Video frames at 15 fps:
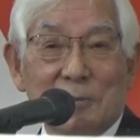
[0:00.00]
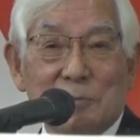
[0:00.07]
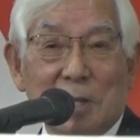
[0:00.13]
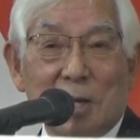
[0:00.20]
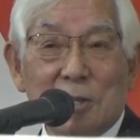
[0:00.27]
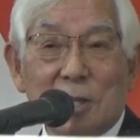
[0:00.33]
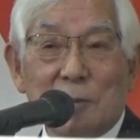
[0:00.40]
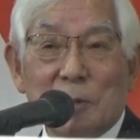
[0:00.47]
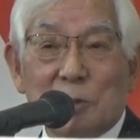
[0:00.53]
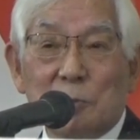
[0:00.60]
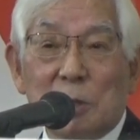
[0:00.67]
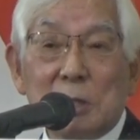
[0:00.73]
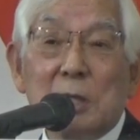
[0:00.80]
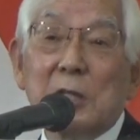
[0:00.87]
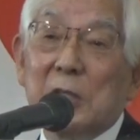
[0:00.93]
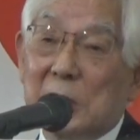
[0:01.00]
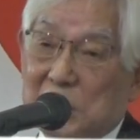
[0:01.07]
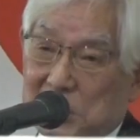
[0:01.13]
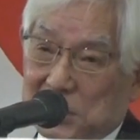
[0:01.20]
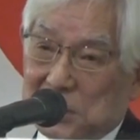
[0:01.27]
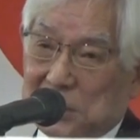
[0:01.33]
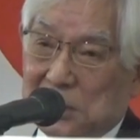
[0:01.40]
なかなかまとまんないんで
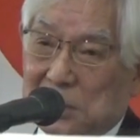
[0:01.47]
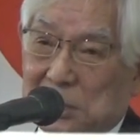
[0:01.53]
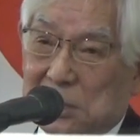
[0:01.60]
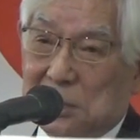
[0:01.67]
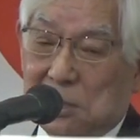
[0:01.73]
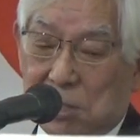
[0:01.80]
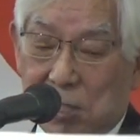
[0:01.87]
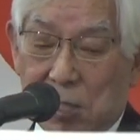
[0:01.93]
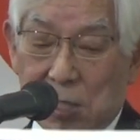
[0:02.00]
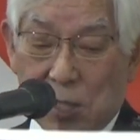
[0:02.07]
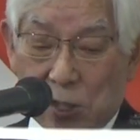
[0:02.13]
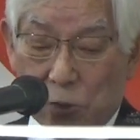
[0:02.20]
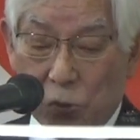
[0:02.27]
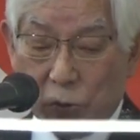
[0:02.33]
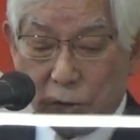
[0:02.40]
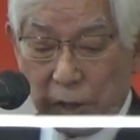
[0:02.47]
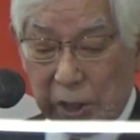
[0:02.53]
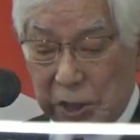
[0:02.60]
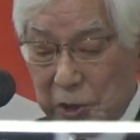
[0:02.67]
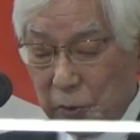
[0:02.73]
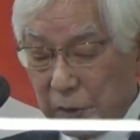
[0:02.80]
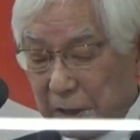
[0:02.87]
すで
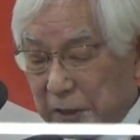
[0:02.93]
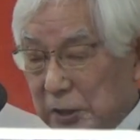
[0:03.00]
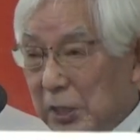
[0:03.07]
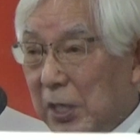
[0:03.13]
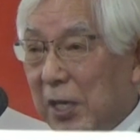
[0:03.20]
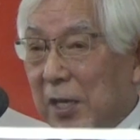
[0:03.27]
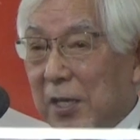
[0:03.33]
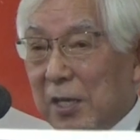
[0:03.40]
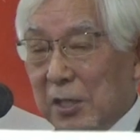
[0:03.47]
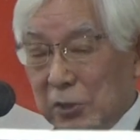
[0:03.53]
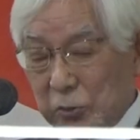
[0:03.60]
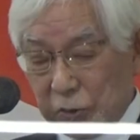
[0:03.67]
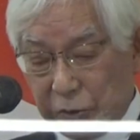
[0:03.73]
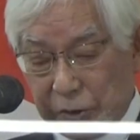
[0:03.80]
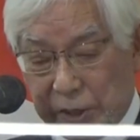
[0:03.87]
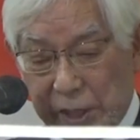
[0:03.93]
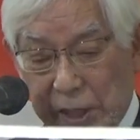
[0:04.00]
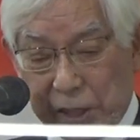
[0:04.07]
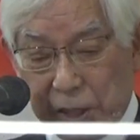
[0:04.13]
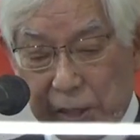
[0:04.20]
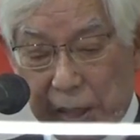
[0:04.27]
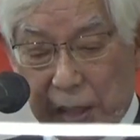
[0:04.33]
ロータリーのですね一つの
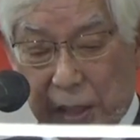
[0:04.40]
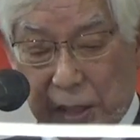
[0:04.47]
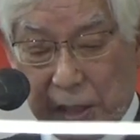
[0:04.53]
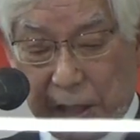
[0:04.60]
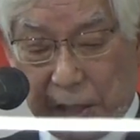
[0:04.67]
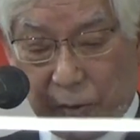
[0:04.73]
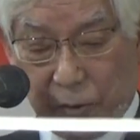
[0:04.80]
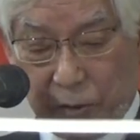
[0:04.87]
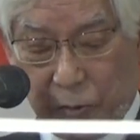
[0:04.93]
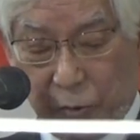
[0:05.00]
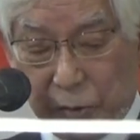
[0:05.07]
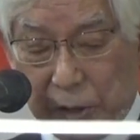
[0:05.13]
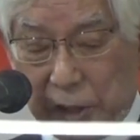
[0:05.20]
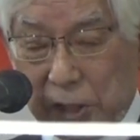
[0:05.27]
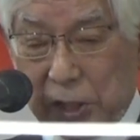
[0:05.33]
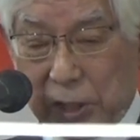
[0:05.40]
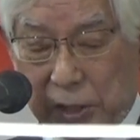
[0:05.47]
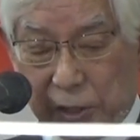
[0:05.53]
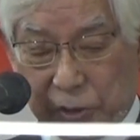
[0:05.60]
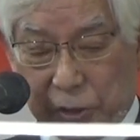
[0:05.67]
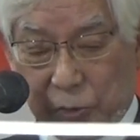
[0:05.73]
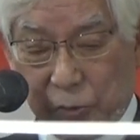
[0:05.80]
定義の中にこんな言い
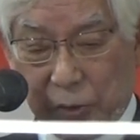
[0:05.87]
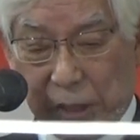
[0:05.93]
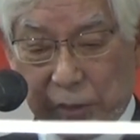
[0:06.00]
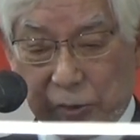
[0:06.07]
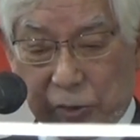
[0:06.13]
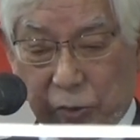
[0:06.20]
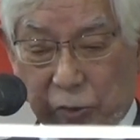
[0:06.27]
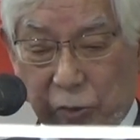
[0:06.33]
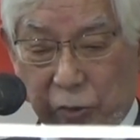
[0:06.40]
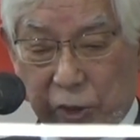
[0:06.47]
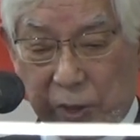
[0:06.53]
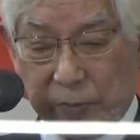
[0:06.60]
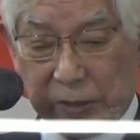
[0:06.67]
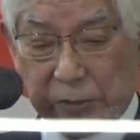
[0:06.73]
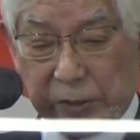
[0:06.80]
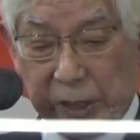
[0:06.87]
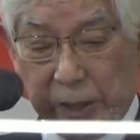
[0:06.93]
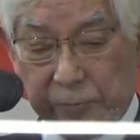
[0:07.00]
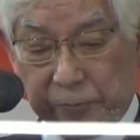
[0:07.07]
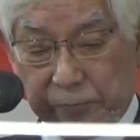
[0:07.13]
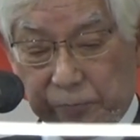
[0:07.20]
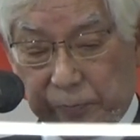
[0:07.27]
方してるのがあるんでちょっと読んでみます
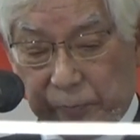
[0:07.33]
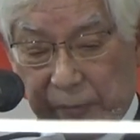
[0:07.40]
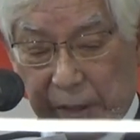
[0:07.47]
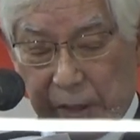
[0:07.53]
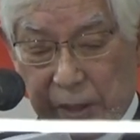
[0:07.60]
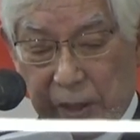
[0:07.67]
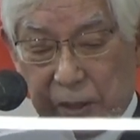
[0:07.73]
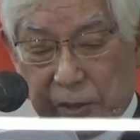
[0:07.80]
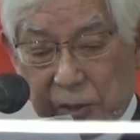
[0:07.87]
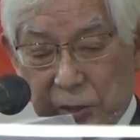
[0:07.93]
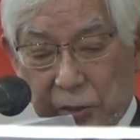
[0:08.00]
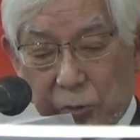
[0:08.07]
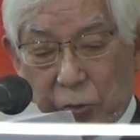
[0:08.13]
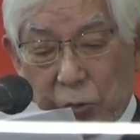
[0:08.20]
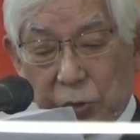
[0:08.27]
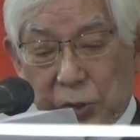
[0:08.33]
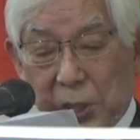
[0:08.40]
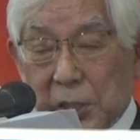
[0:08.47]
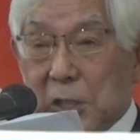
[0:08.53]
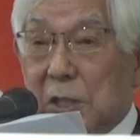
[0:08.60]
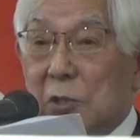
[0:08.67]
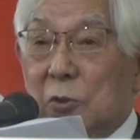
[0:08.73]
ね
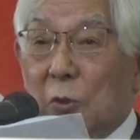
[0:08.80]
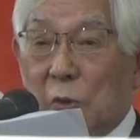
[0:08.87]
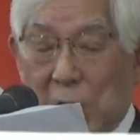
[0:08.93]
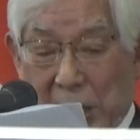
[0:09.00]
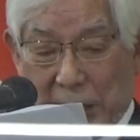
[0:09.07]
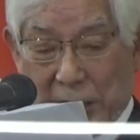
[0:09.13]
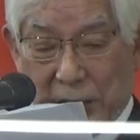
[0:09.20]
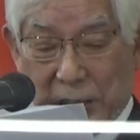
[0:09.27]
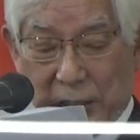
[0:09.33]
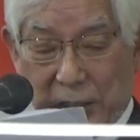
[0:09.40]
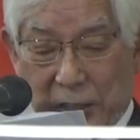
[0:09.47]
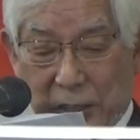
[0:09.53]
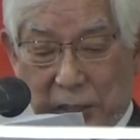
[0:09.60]
ロータリーとは